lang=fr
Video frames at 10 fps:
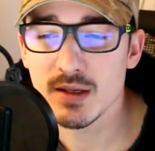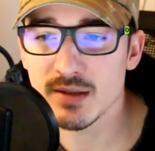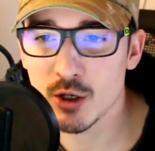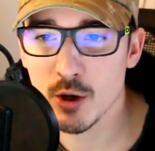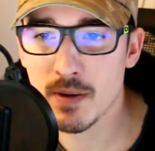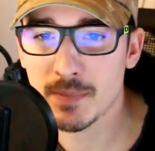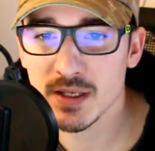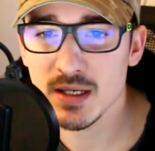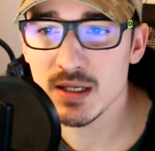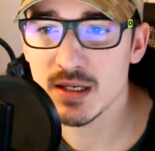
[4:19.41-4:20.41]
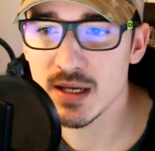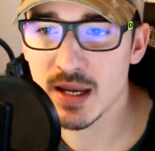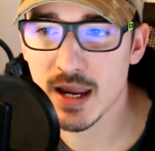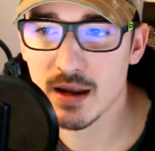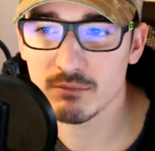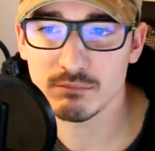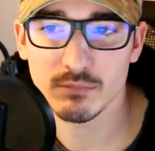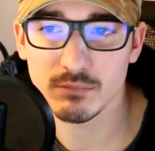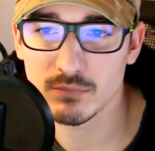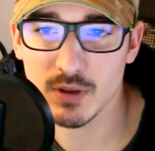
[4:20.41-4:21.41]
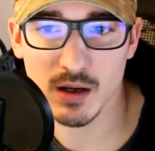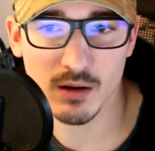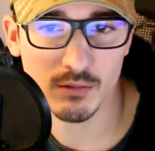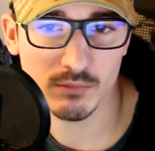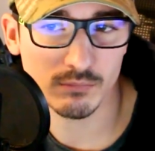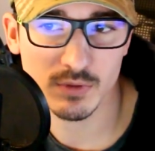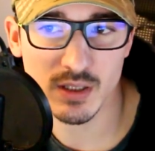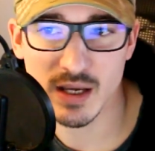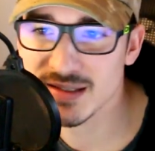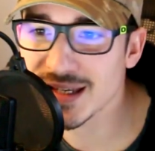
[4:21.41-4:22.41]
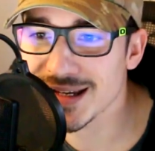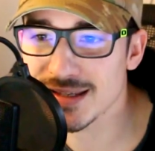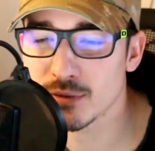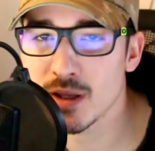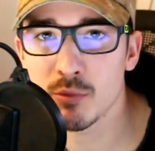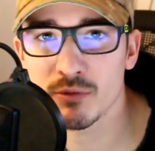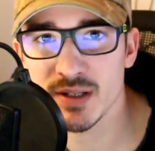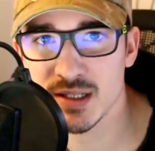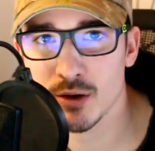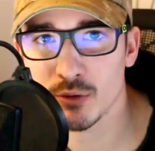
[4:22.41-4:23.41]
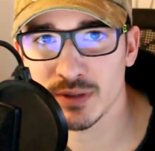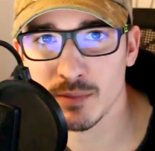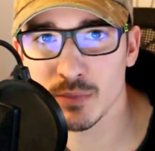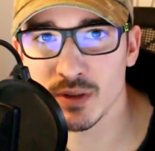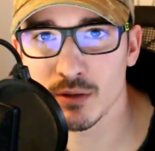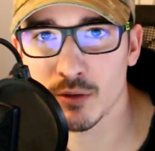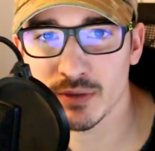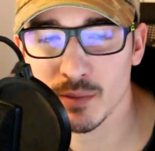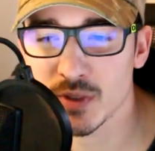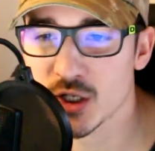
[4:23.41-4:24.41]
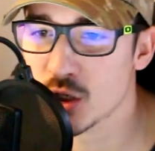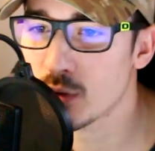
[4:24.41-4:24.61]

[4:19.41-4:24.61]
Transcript: C'est quand même un prix qui est qui est assez raisonnable, on va dire, en termes d'achat.